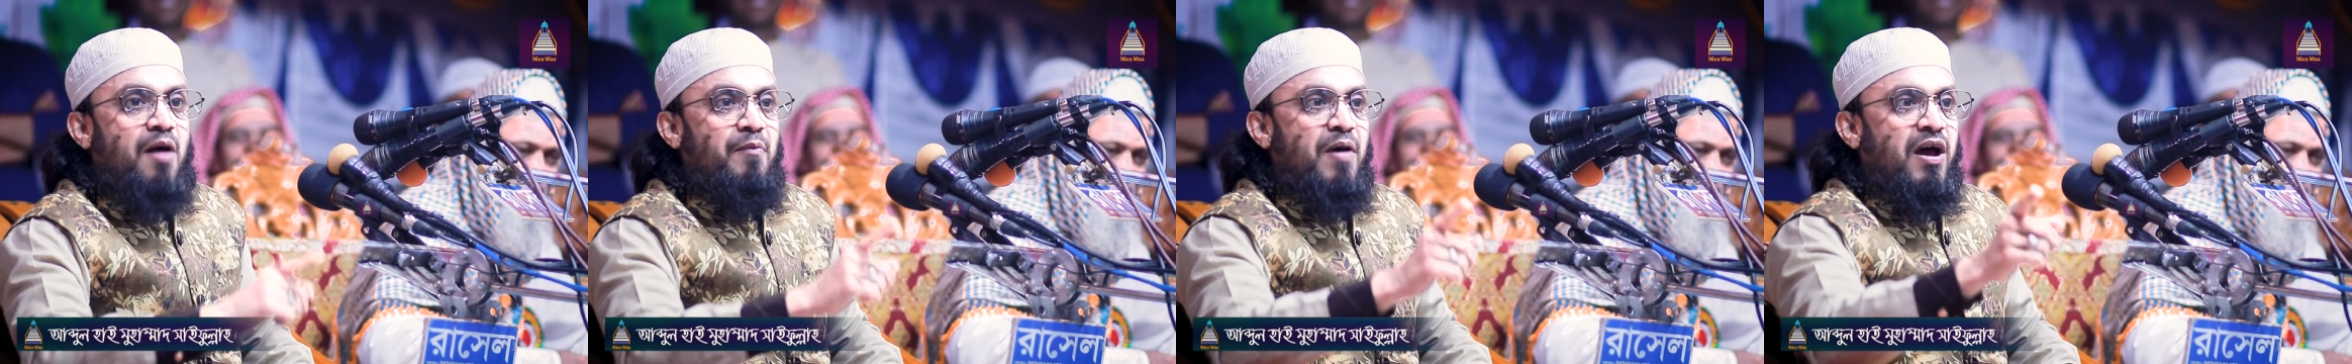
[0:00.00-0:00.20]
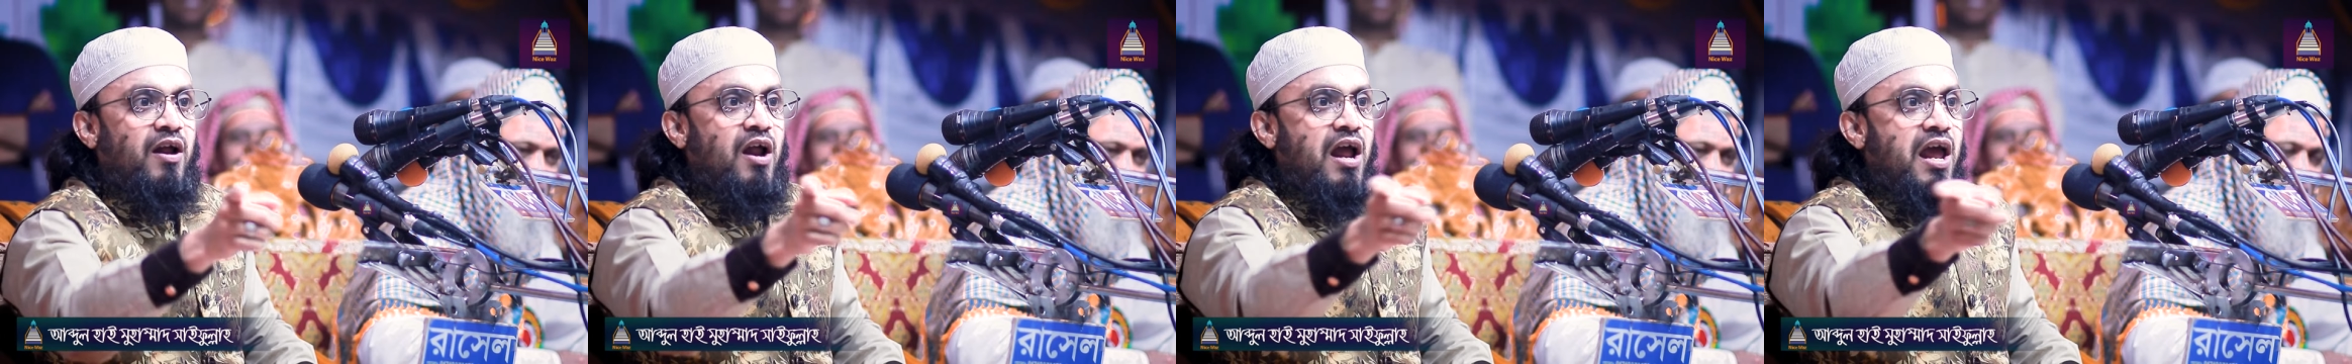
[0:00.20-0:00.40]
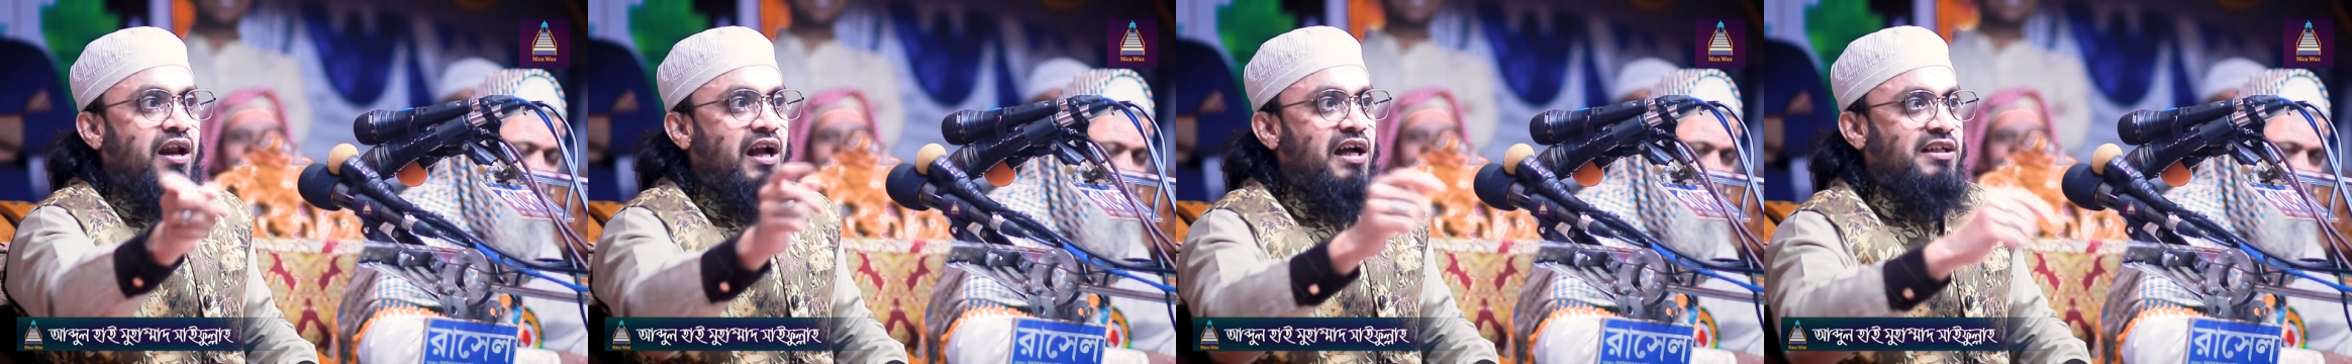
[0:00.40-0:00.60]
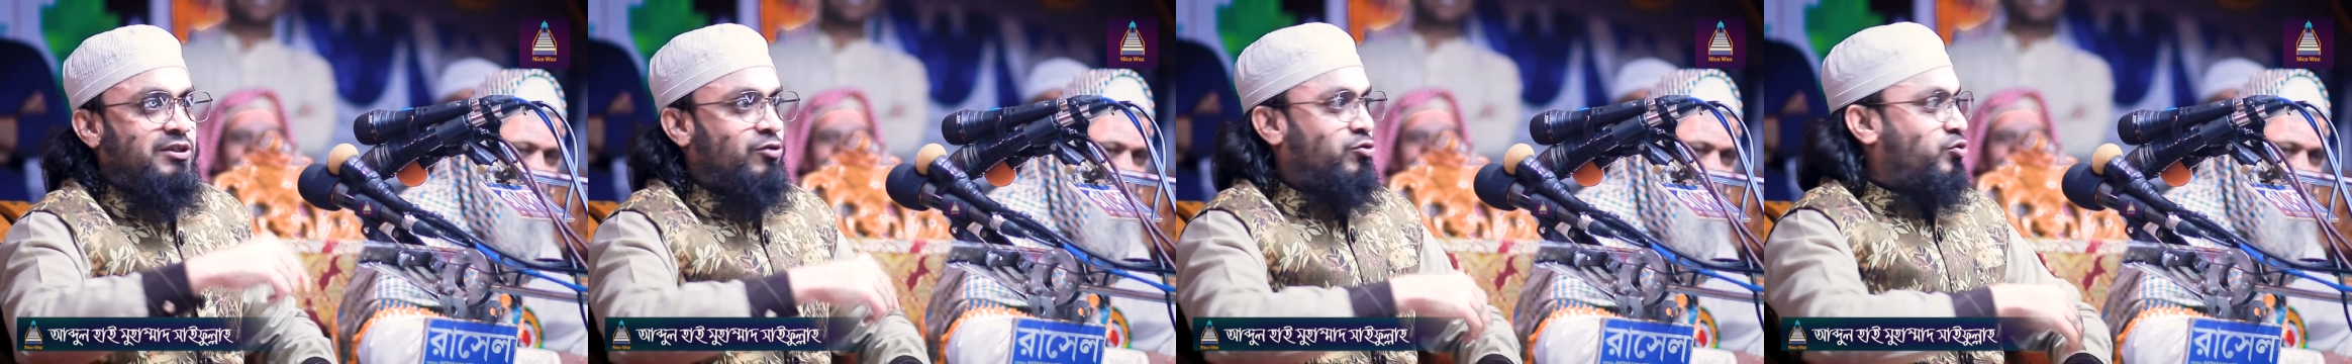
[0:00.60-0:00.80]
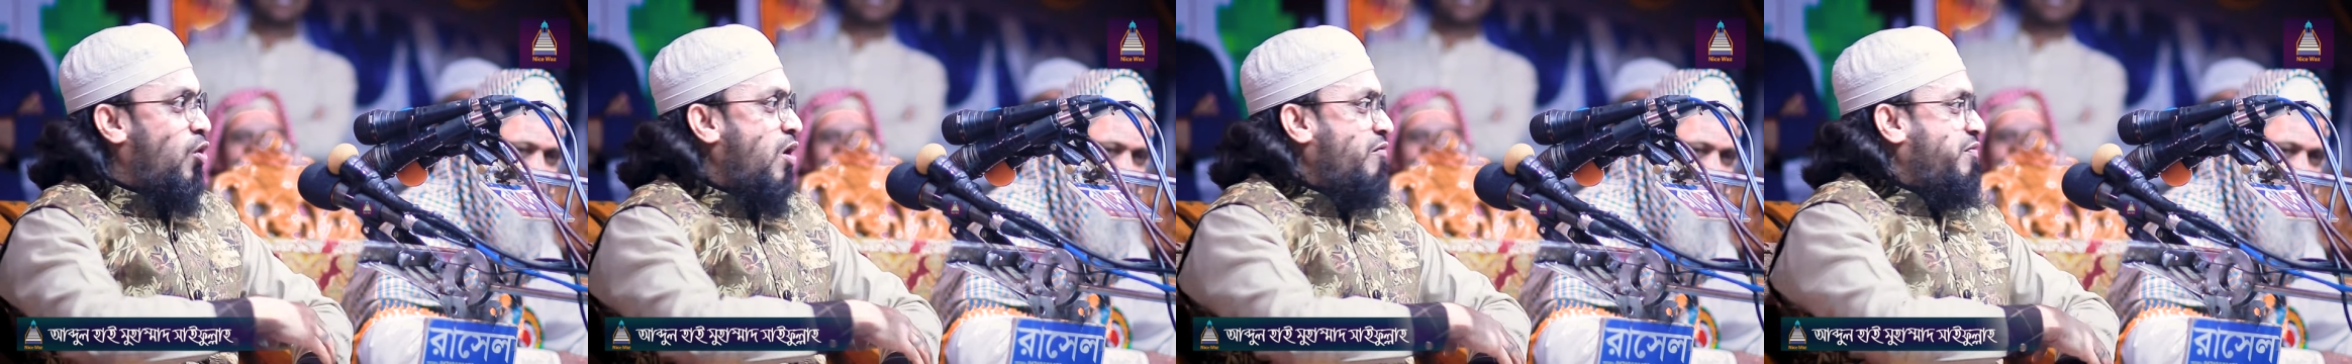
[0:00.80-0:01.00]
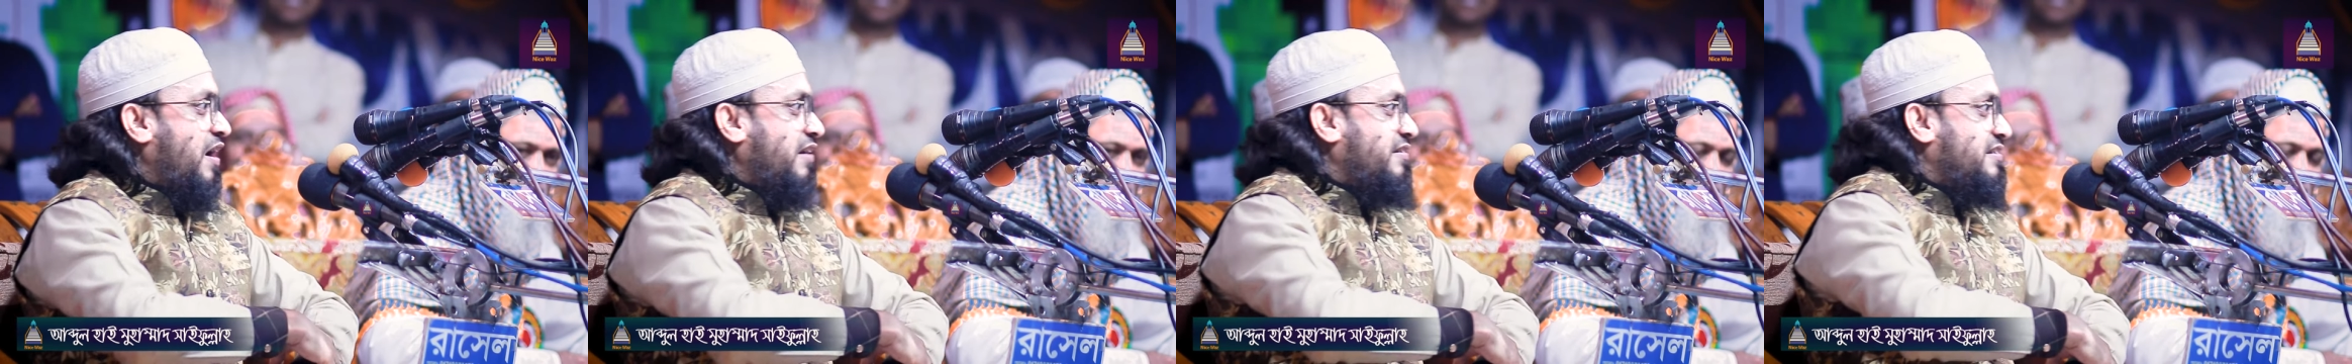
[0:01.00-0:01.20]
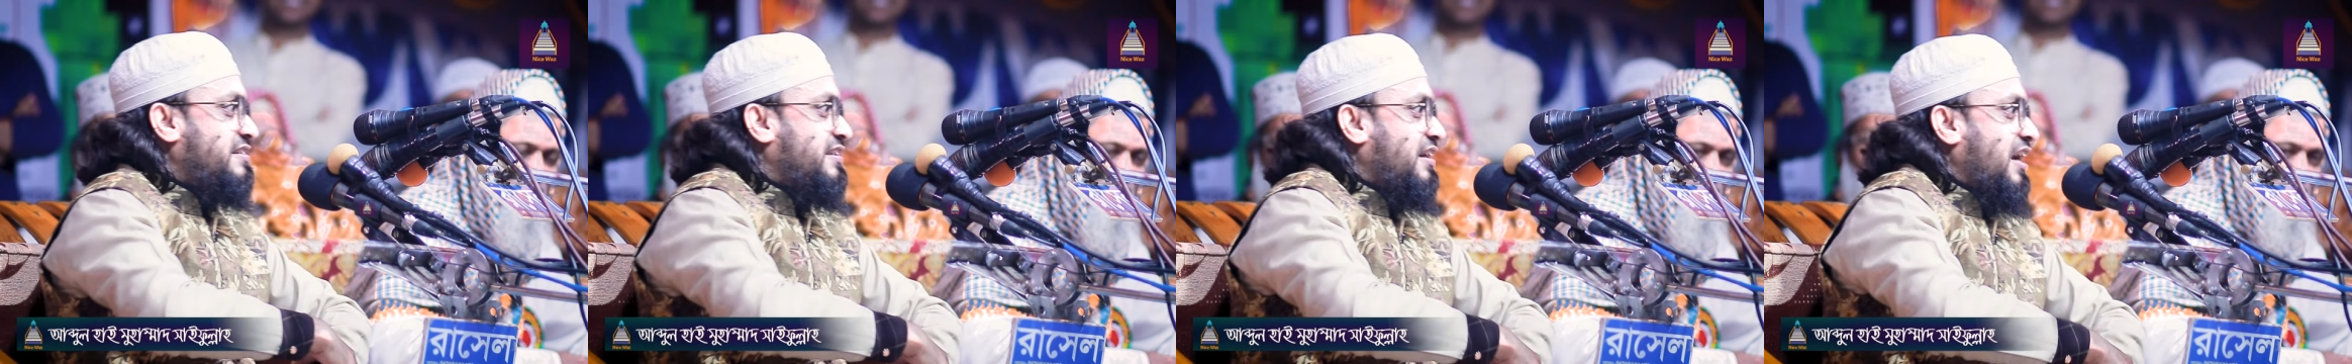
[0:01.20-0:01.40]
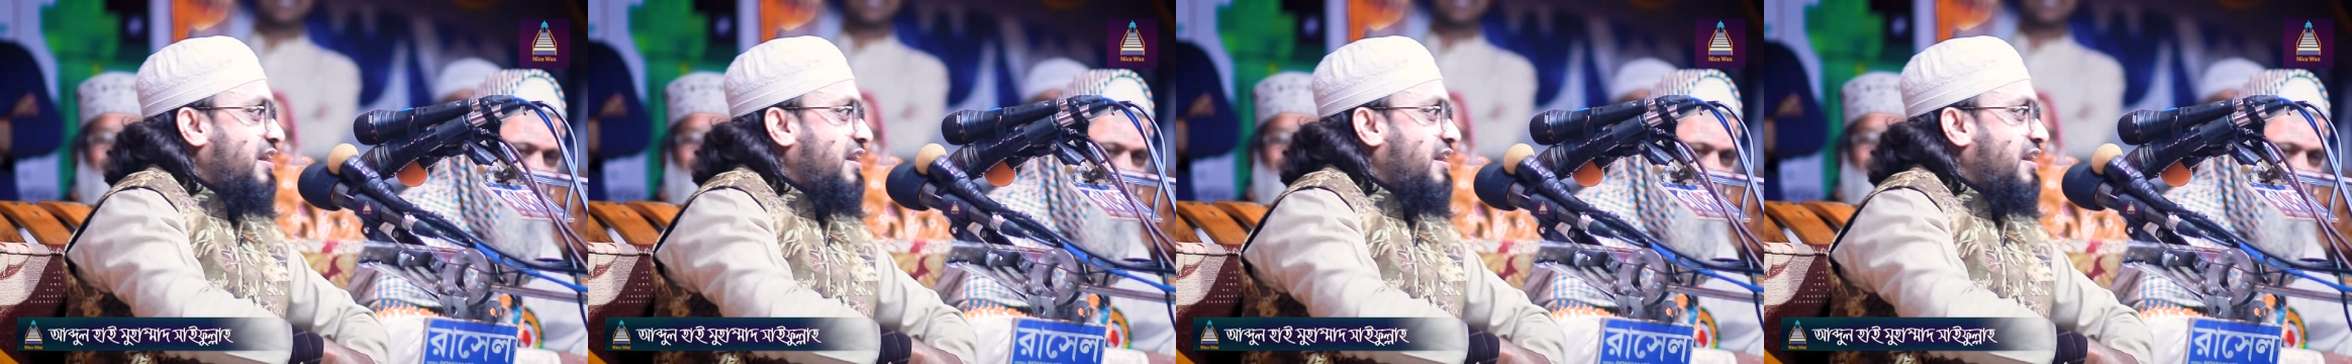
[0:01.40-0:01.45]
আমার এর কাছেও তো অফার দিছে